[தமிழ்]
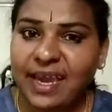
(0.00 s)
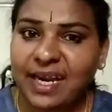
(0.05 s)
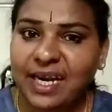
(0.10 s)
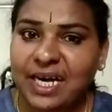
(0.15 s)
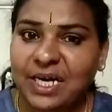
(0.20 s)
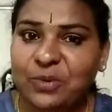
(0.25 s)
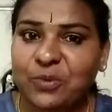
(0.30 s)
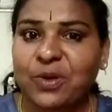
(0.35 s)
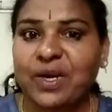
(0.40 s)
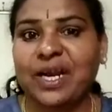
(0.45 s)
ஏன்
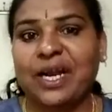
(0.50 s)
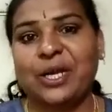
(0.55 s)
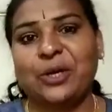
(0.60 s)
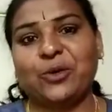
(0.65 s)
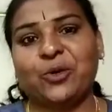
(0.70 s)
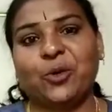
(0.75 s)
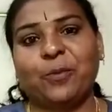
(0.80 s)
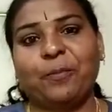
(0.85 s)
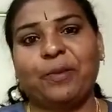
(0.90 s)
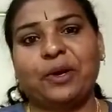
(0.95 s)
கடவுள்
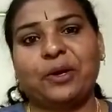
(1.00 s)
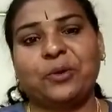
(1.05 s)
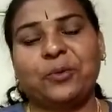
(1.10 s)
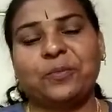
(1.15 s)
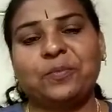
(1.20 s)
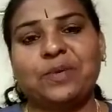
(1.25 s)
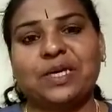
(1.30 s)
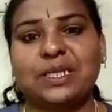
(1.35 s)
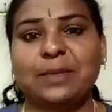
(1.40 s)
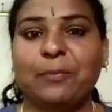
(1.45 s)
நிலையோடு ஒப்பிடுறோம்
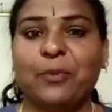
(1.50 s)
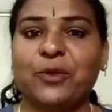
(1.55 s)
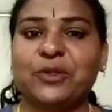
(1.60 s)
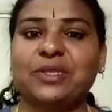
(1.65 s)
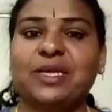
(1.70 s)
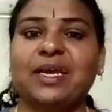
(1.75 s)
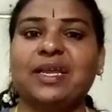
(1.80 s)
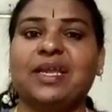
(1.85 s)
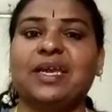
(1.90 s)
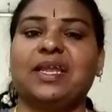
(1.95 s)
அதை
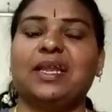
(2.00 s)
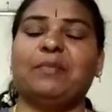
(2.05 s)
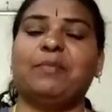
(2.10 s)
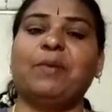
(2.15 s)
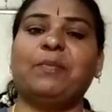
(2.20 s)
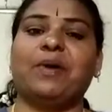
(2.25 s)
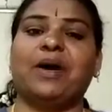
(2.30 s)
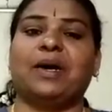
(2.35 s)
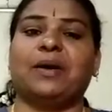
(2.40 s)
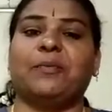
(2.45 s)
பொறுத்து தான் இன்னைக்கு
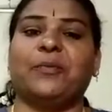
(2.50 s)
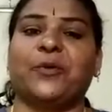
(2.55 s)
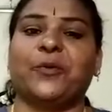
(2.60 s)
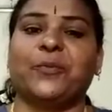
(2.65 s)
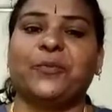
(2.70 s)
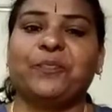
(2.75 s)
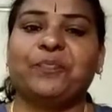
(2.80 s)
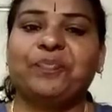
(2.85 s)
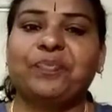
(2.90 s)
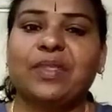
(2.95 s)
நம்ம பார்க்க போறோம்